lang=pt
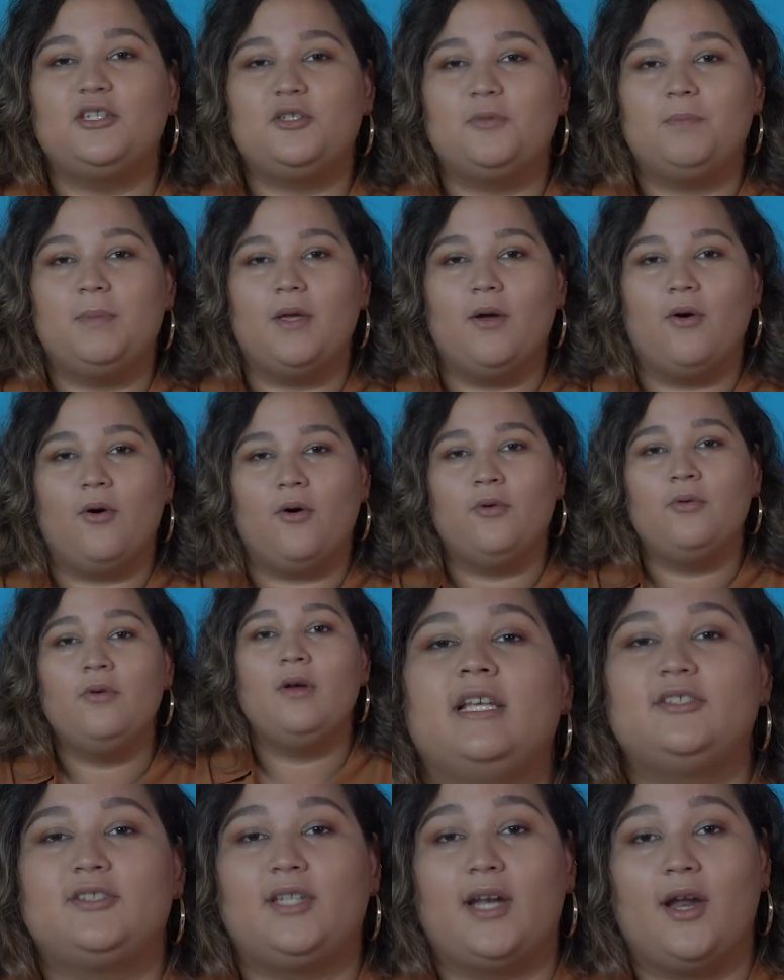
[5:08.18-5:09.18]
HBO
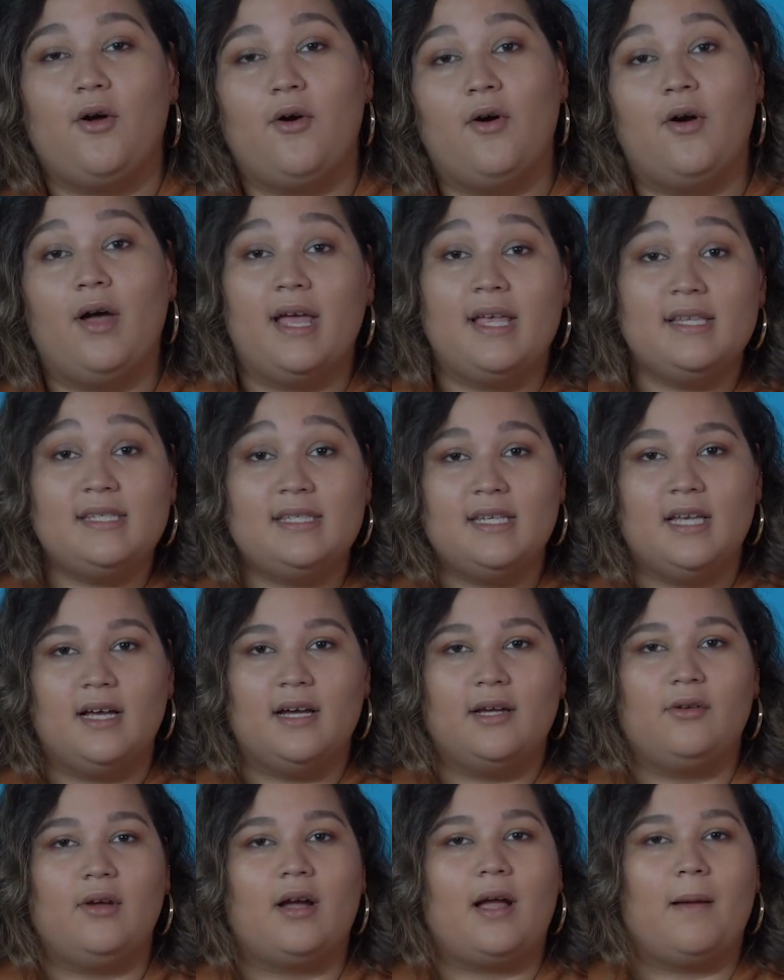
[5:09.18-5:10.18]
que estreou esse
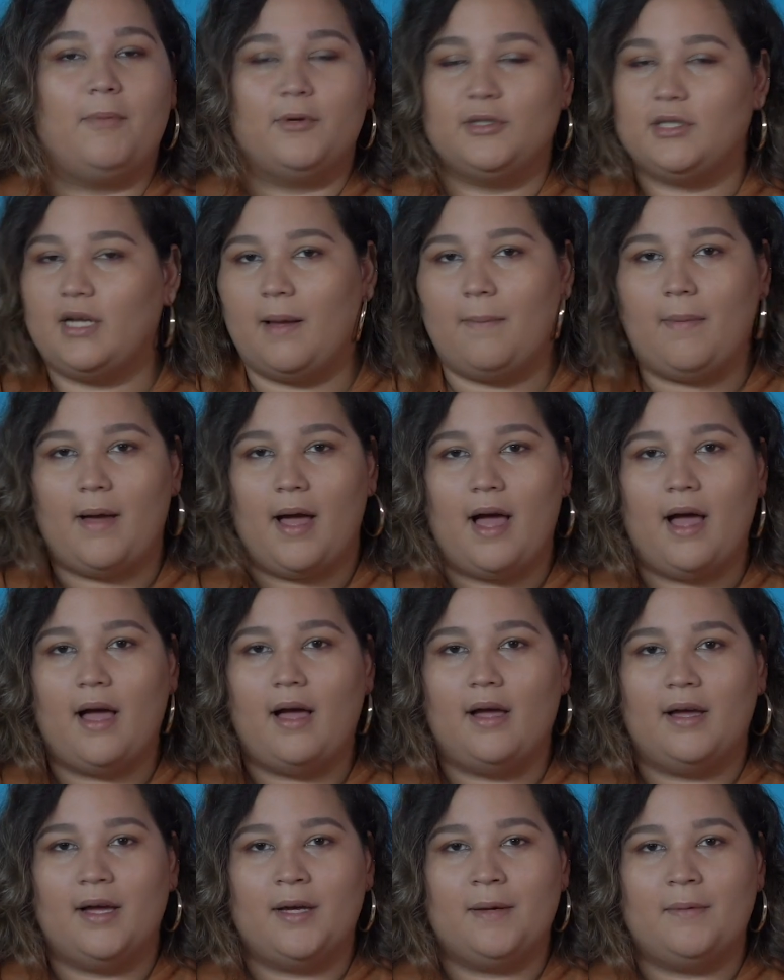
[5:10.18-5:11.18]
ano, acabou de acabar
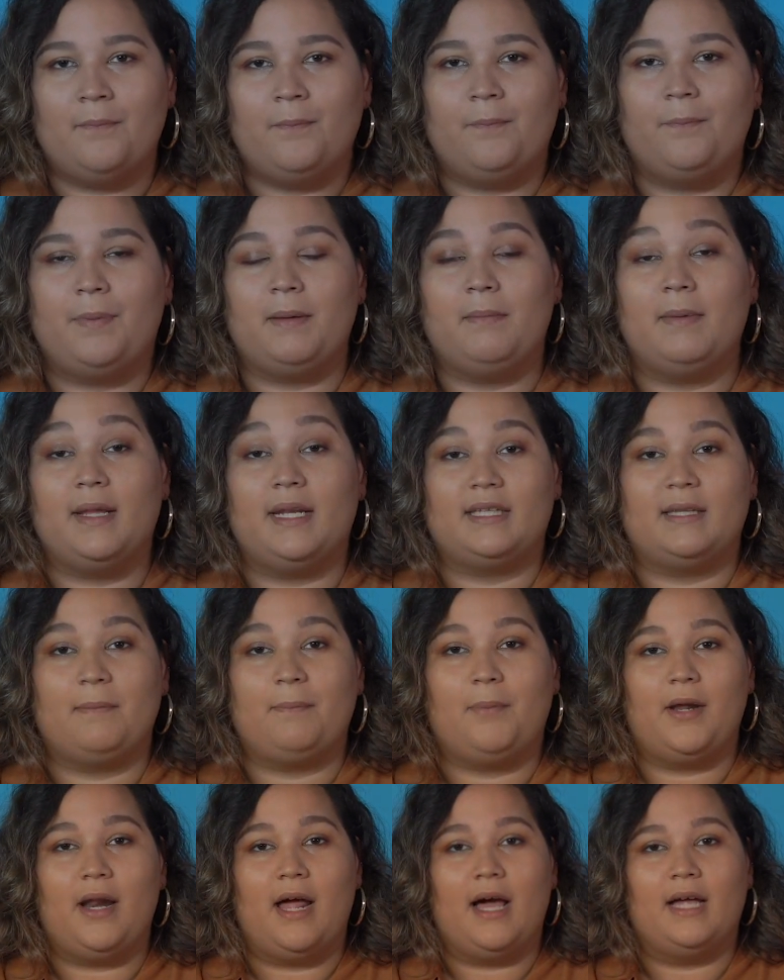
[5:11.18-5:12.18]
a primeira
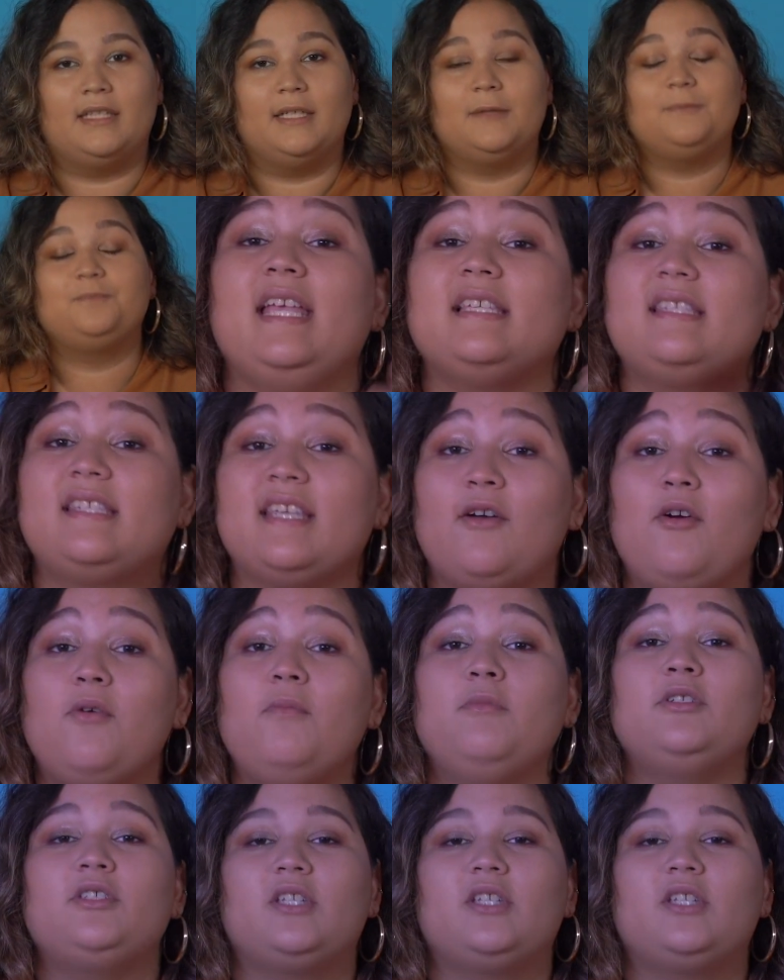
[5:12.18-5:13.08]
temporada. E assim como